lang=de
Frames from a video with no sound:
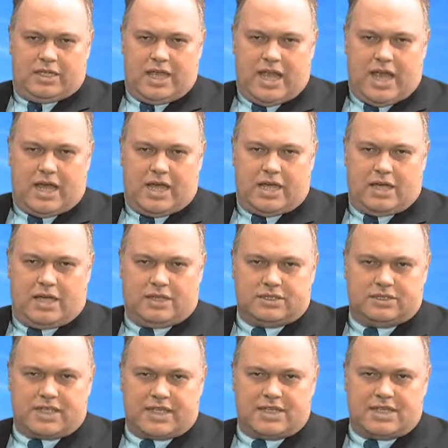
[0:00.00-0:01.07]
Der
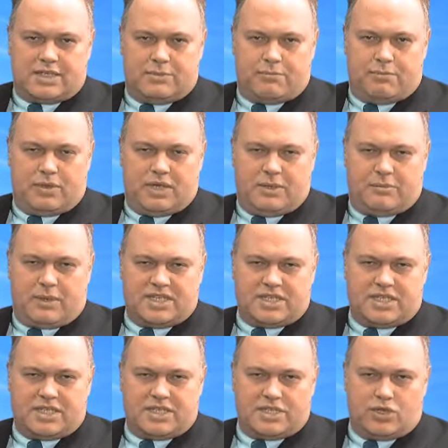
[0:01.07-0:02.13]
DAX äh,
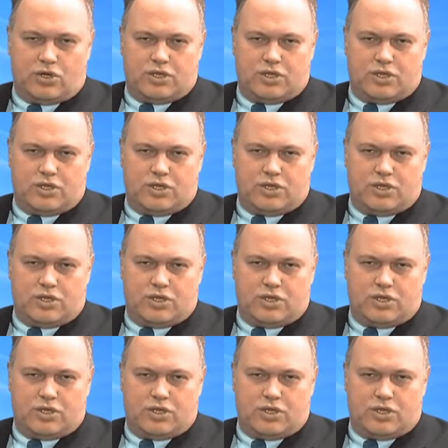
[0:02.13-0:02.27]
präsentiert sich